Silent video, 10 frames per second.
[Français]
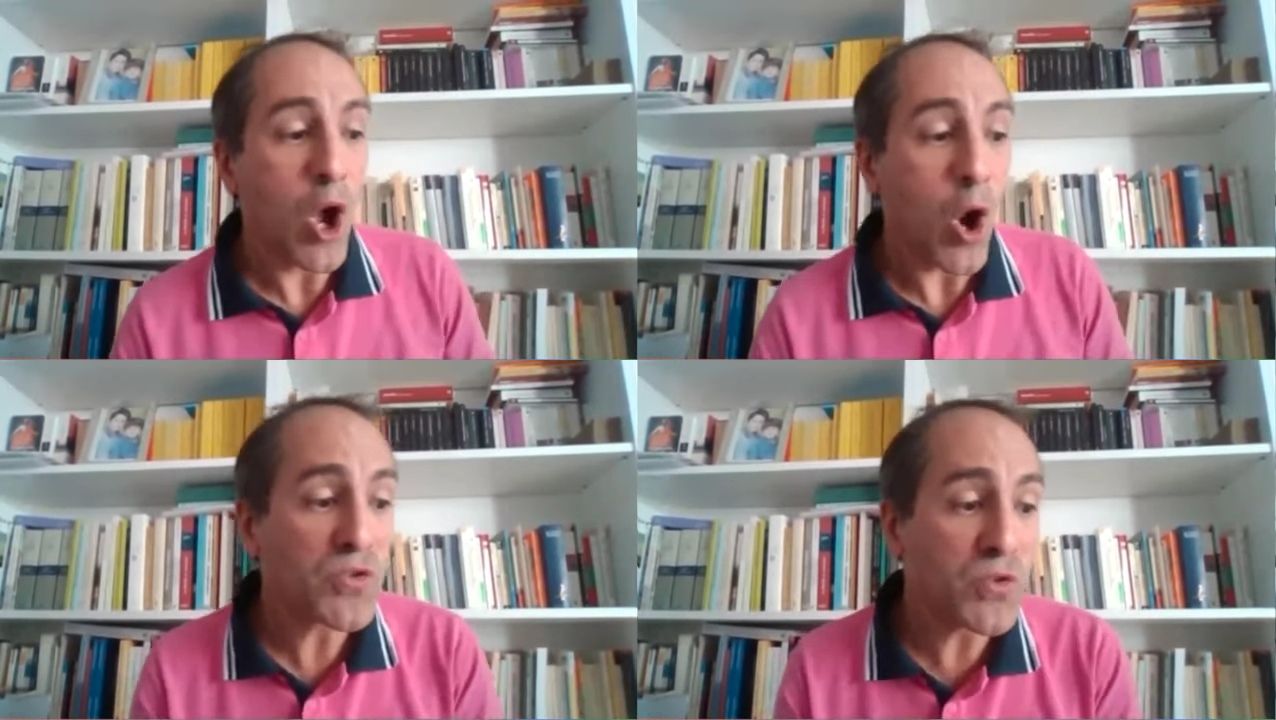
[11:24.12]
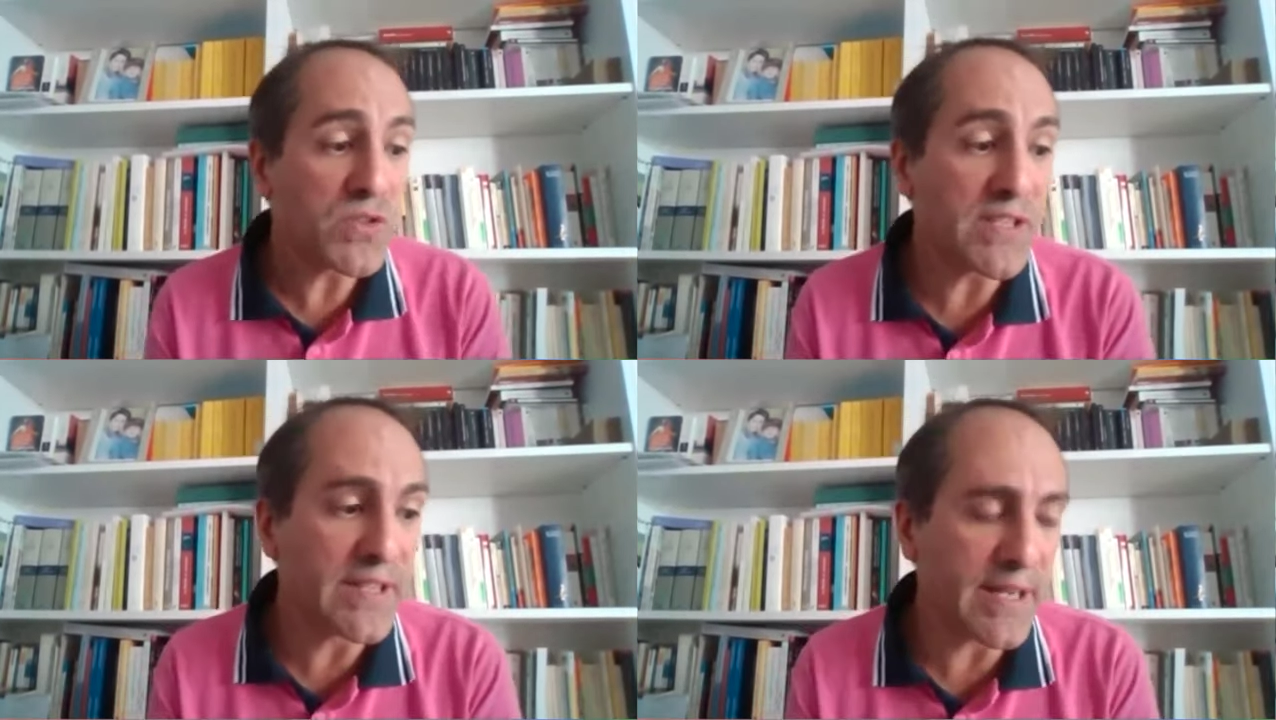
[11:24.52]
ont
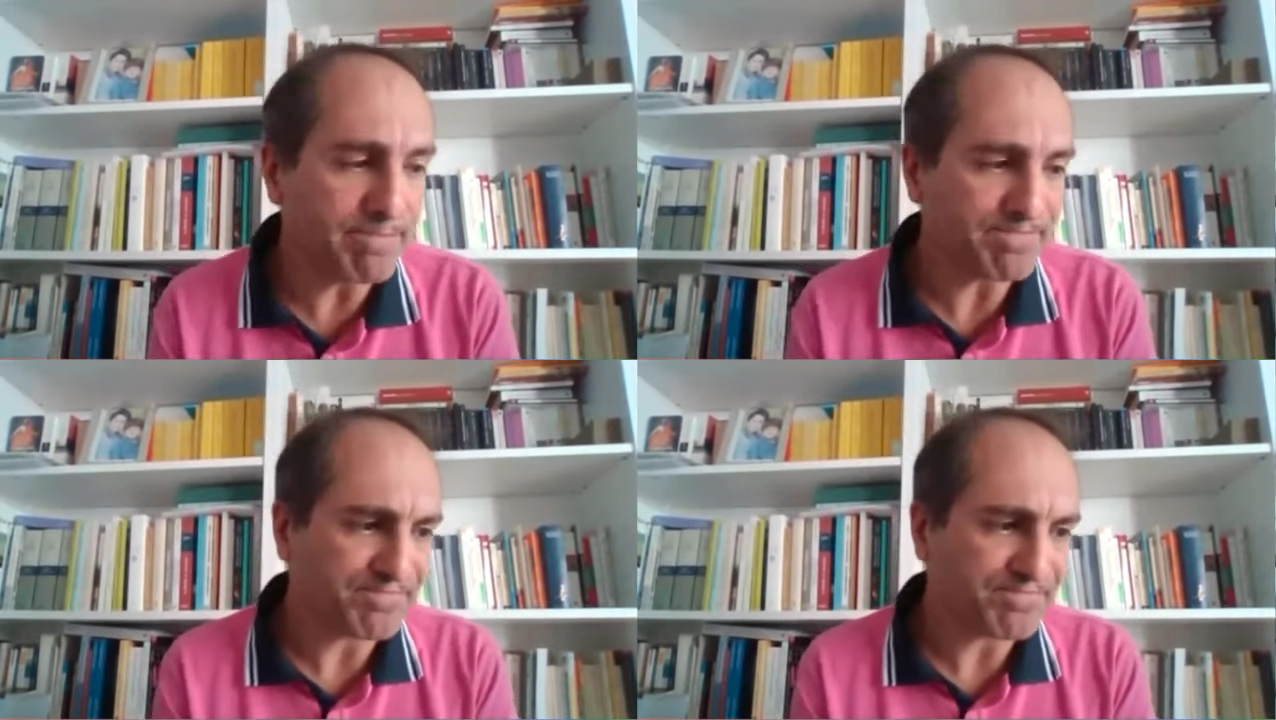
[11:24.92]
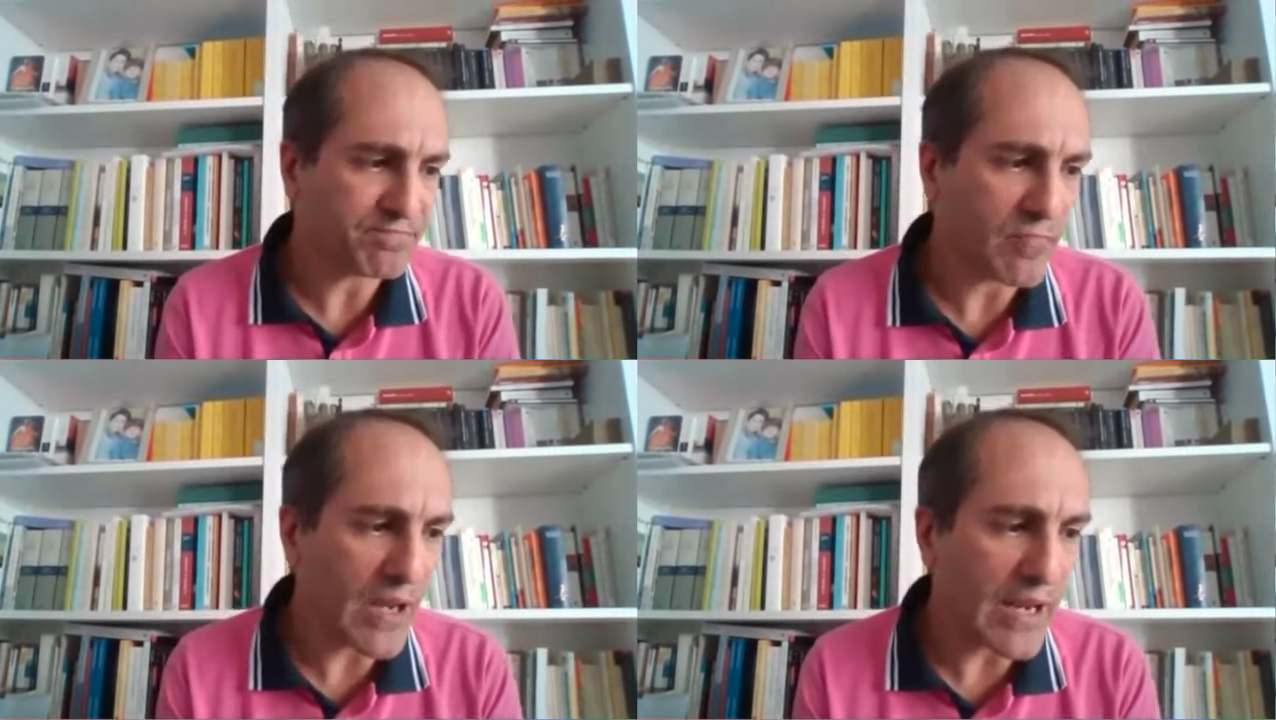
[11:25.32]
suscité
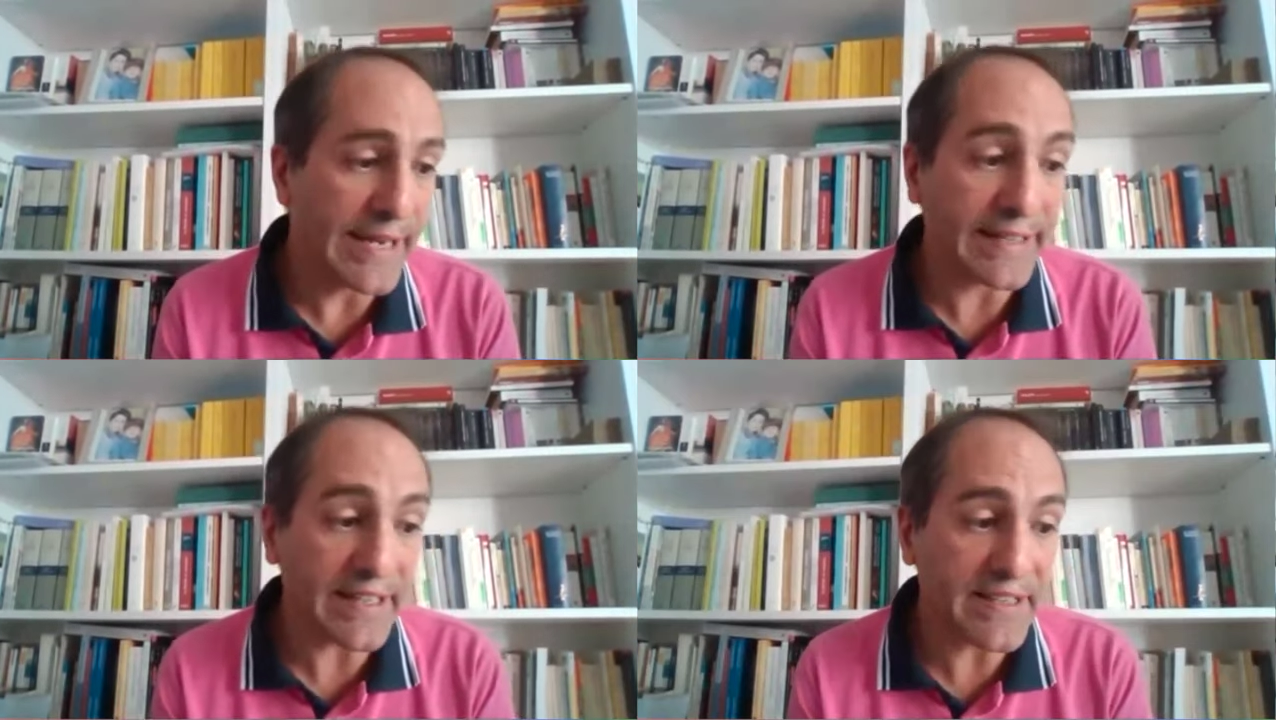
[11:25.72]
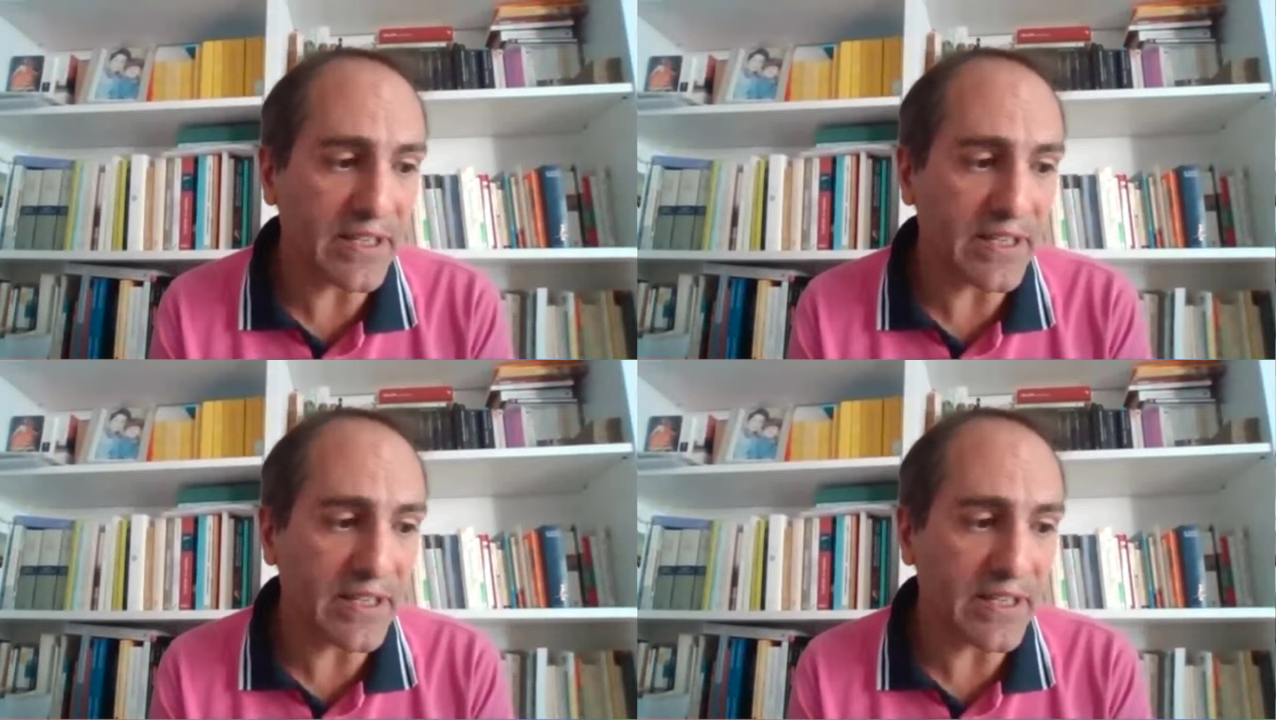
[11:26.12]
les critiques